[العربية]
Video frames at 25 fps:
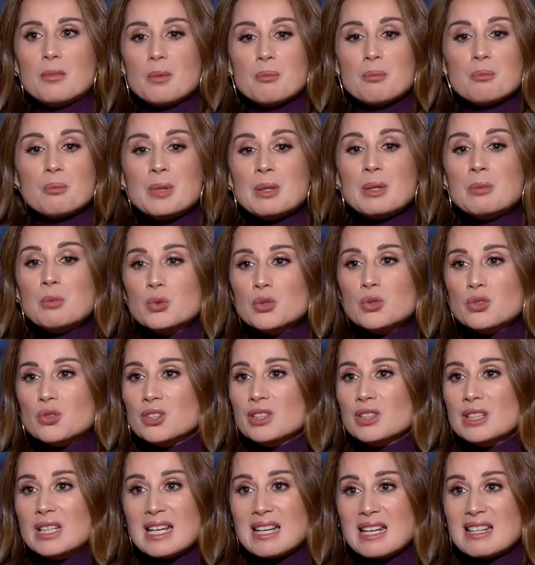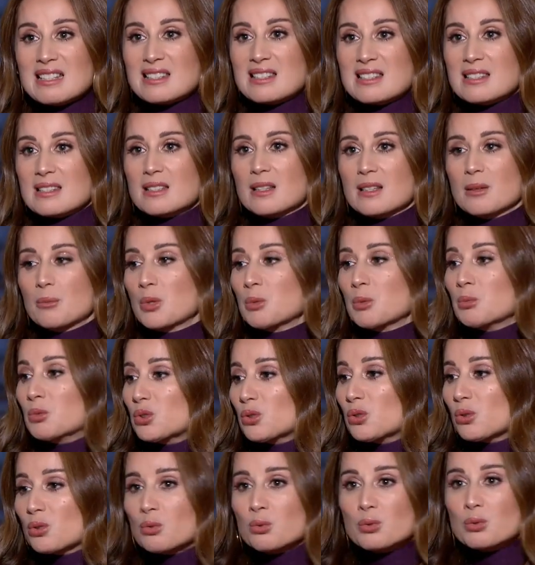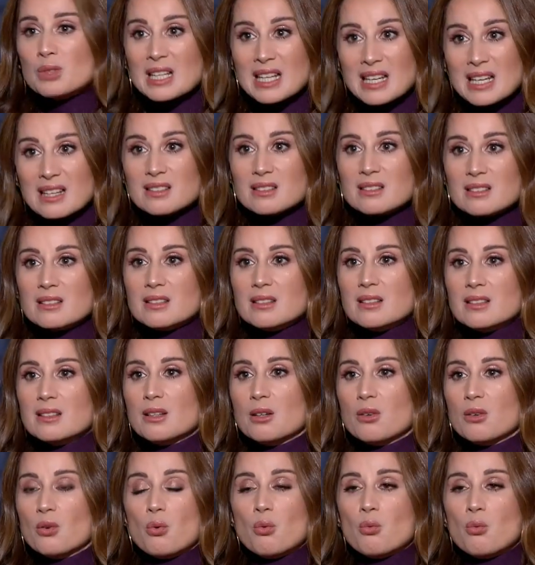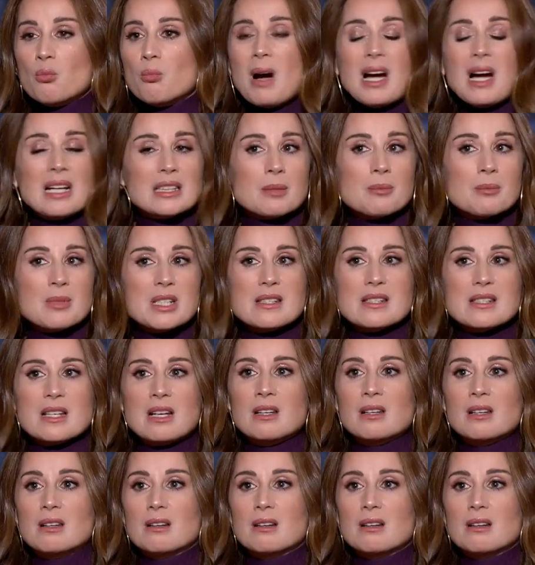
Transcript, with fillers: بيموتوا الناس بيموتوا الاولاد وما حدا بيسال